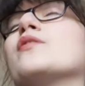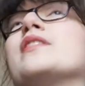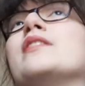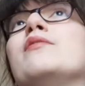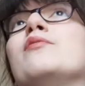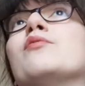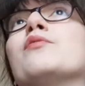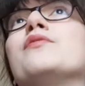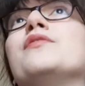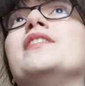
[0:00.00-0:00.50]

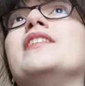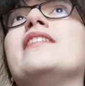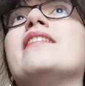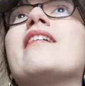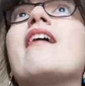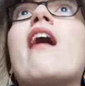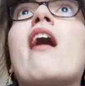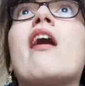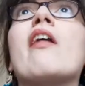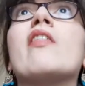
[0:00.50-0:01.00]
ils vont
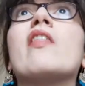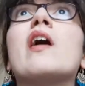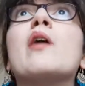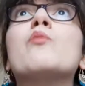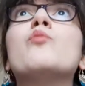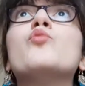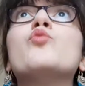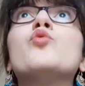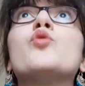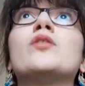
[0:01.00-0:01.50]
filer un
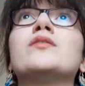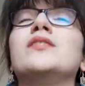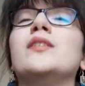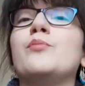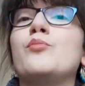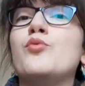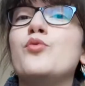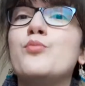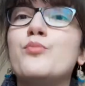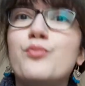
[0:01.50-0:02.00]
amour des
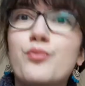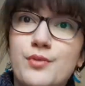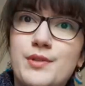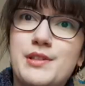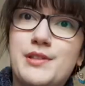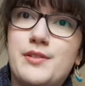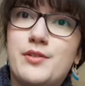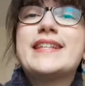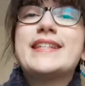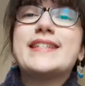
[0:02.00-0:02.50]
plus
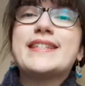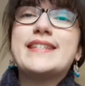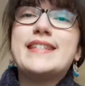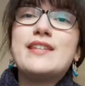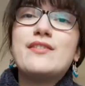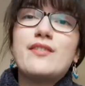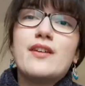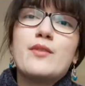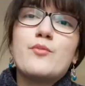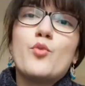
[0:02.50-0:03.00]
puissants.
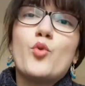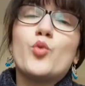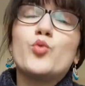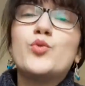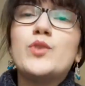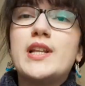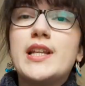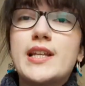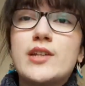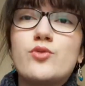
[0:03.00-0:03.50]
C'est vraiment
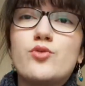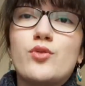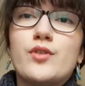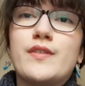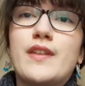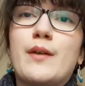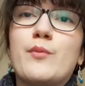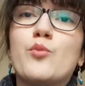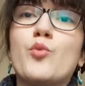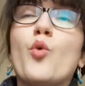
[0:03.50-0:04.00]
une lecture
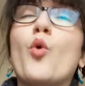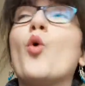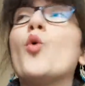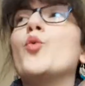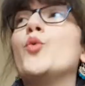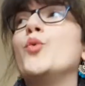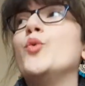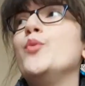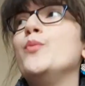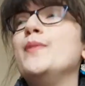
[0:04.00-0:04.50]
d'amour
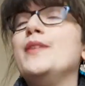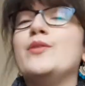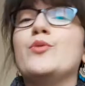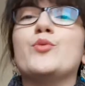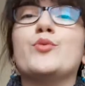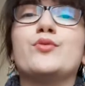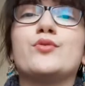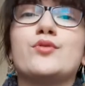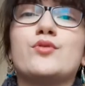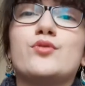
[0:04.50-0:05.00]

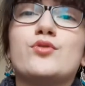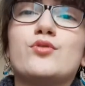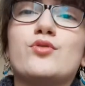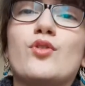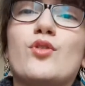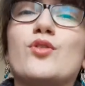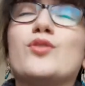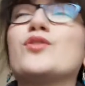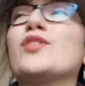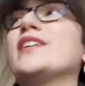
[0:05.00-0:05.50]
lumineuse,
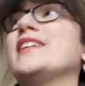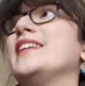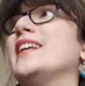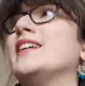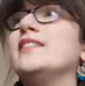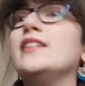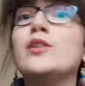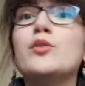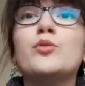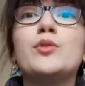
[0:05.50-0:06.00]
tendre, il y a
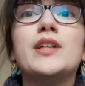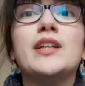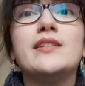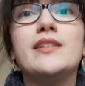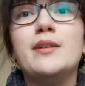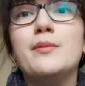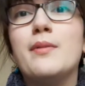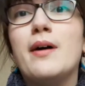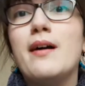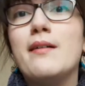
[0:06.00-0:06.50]
des hauts, il y a
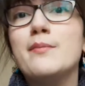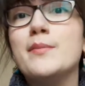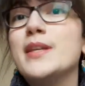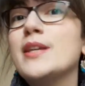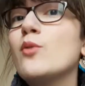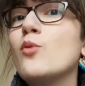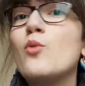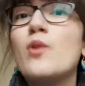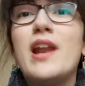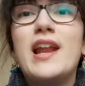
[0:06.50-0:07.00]
des bas,
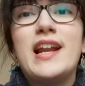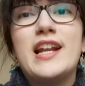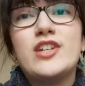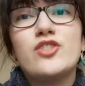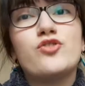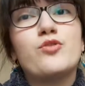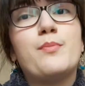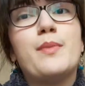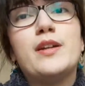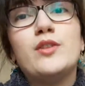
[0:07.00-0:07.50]
mais on la
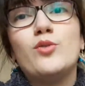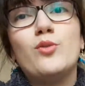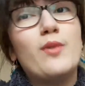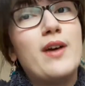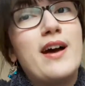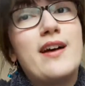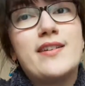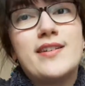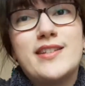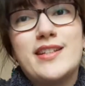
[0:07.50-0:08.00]
lâche pas de
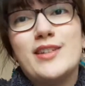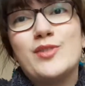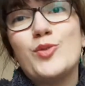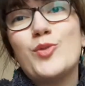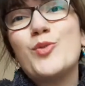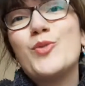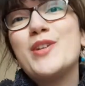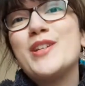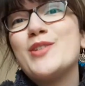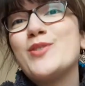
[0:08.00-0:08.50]
A à Z,
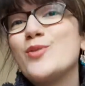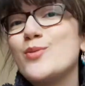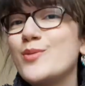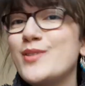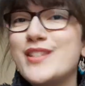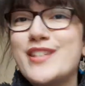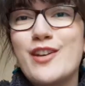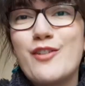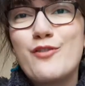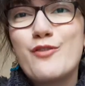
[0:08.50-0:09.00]
on les
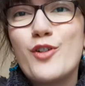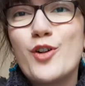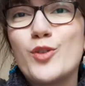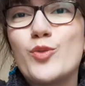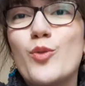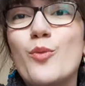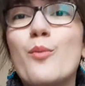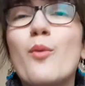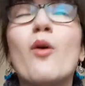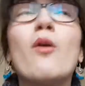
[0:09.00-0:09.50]
soutient
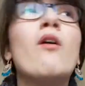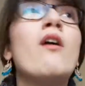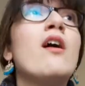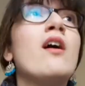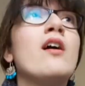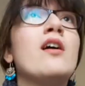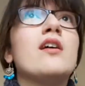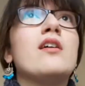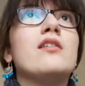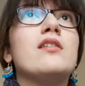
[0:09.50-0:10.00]
fortement
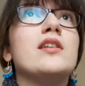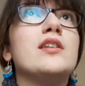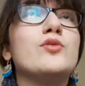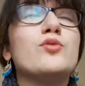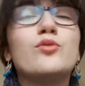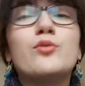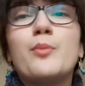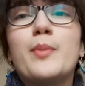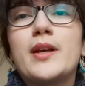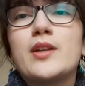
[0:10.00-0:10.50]
les
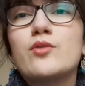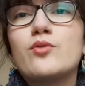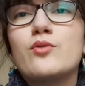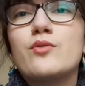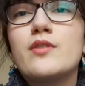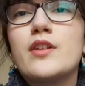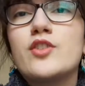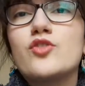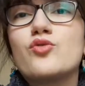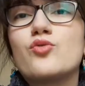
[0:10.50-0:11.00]
autres
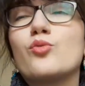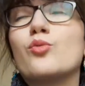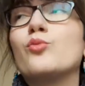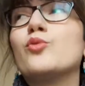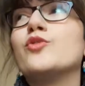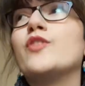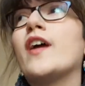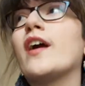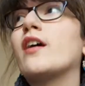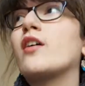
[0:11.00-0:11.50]
personnages
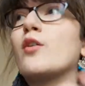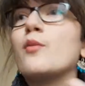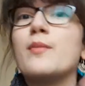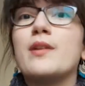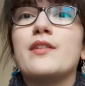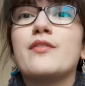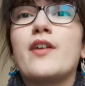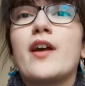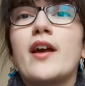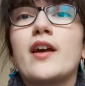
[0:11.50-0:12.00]
secondaires comme
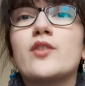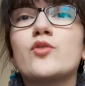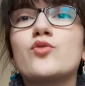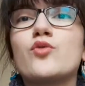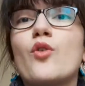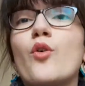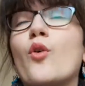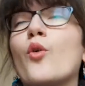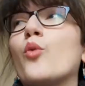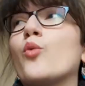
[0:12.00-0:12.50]
les frères et
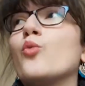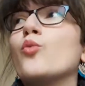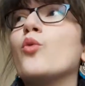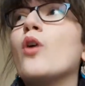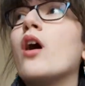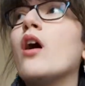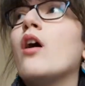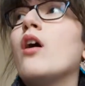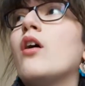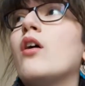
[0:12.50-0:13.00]
sœurs ou
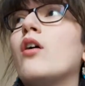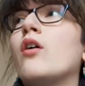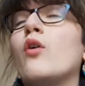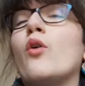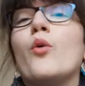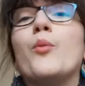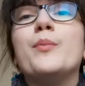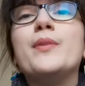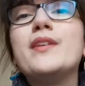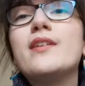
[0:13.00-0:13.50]

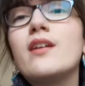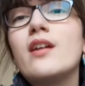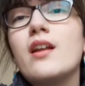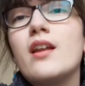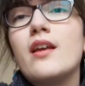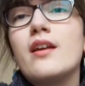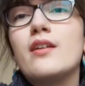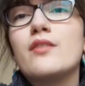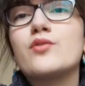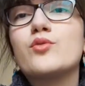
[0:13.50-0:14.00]
euh,
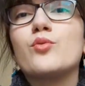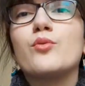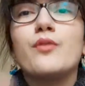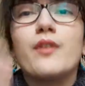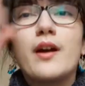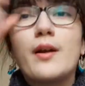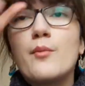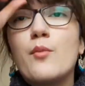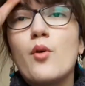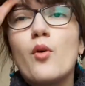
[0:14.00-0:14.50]
Bingley sont
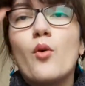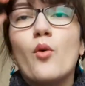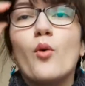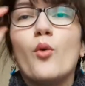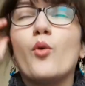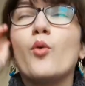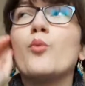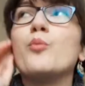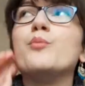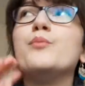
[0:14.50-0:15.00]
vraiment
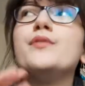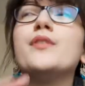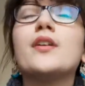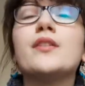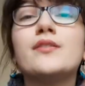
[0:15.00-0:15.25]
euh, bien